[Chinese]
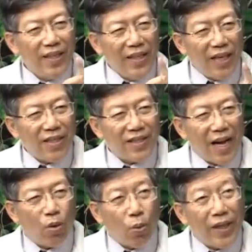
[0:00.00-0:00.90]
原则
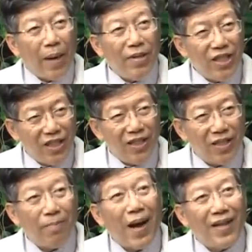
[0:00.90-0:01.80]
上，维他命 C
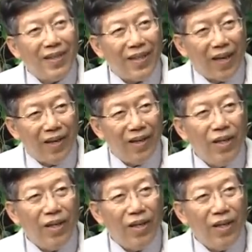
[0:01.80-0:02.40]
是怕热的。